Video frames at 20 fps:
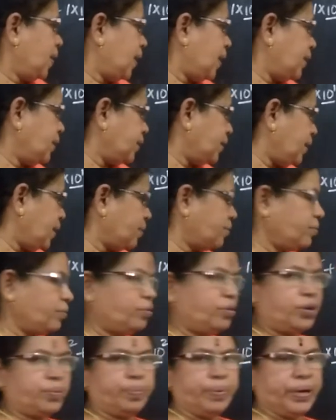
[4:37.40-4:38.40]
அதுக்கு
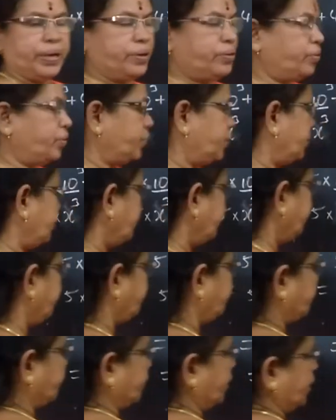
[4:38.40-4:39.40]
எக்ஸ்னு ஒரு பேர் கொடுத்து
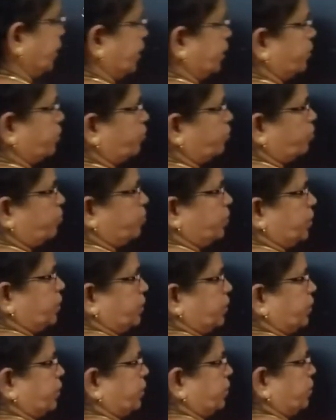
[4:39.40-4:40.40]
இங்கே எக்ஸ் க்யூப்னு
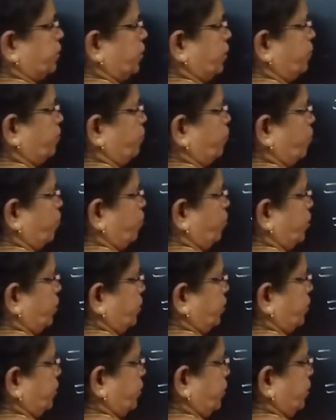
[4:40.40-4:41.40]
எழுதுகிறேன் தென் ஃபோர்
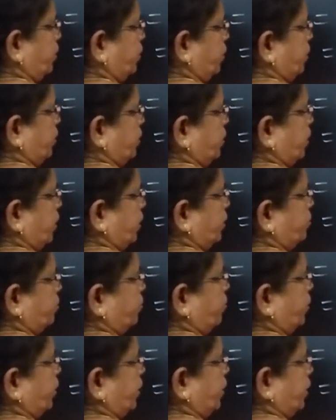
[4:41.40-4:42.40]
இன்ட்டு எக்ஸ்
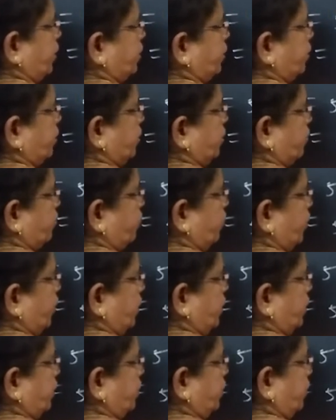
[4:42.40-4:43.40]
ஸ்கொயர் ஒன்
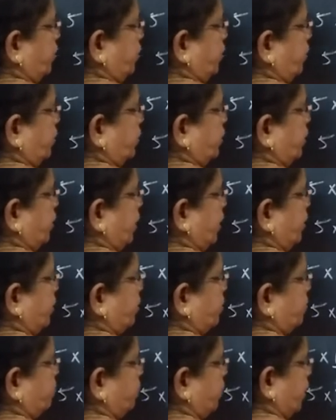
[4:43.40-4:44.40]
இன்ட்டு
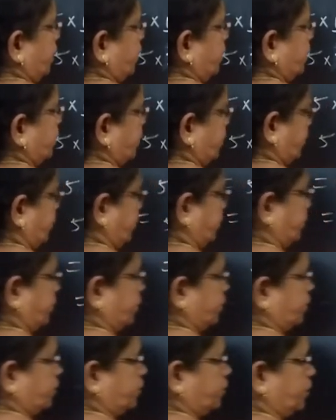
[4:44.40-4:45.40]
எக்ஸ் ப்ளஸ் எட்டு
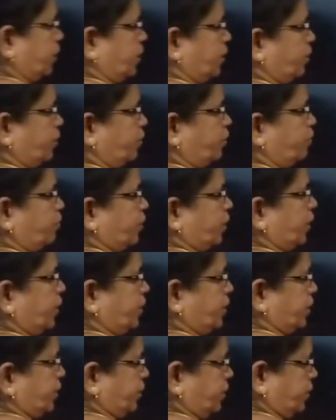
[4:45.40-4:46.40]
இந்த இன்ட்டுவெல்லாம்
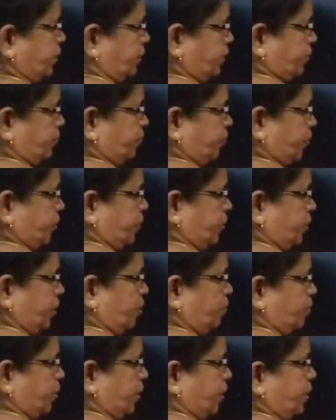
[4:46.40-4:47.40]
எடுத்துரு இந்த
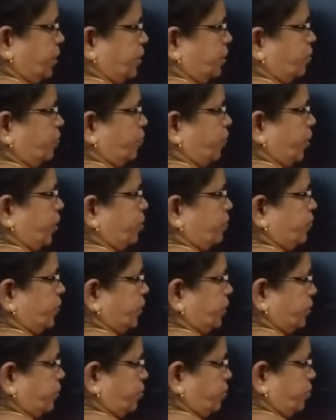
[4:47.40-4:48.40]
மாதிரி எழுது ஃபைவ்
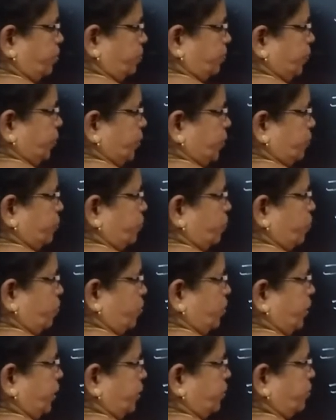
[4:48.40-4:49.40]
எக்ஸ்
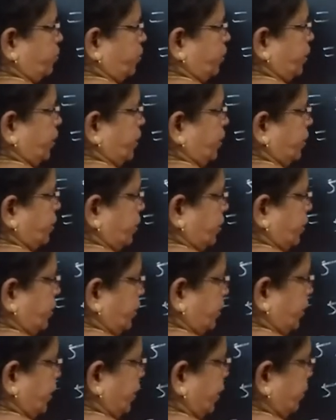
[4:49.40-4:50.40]
ஃபோர் எக்ஸ் ஸ்கொயர்
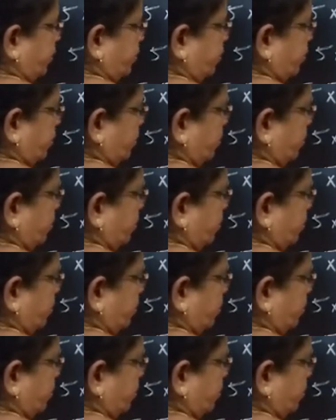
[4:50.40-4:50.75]
எக்ஸ்